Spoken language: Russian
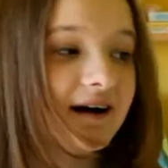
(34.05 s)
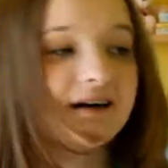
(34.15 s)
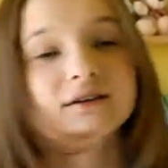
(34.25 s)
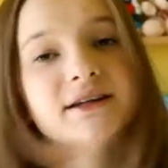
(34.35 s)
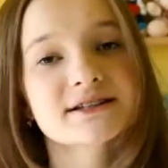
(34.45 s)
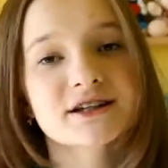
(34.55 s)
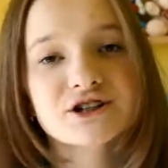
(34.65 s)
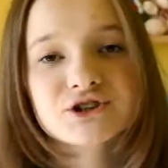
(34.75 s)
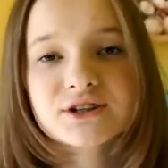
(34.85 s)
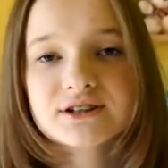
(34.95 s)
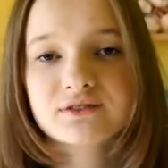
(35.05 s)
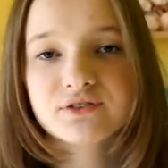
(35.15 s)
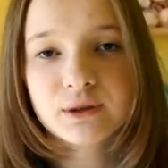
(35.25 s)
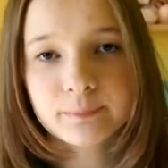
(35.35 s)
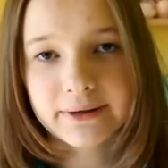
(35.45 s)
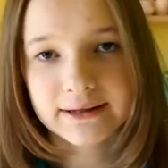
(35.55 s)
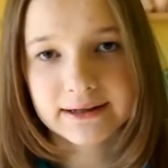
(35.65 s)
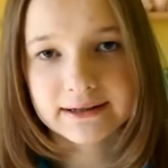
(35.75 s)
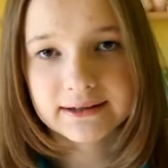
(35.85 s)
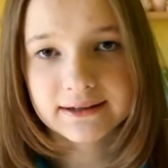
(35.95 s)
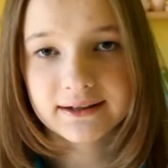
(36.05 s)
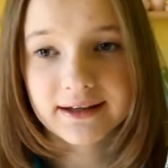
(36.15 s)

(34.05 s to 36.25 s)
А, я знаю, что есть фильм по этой книге,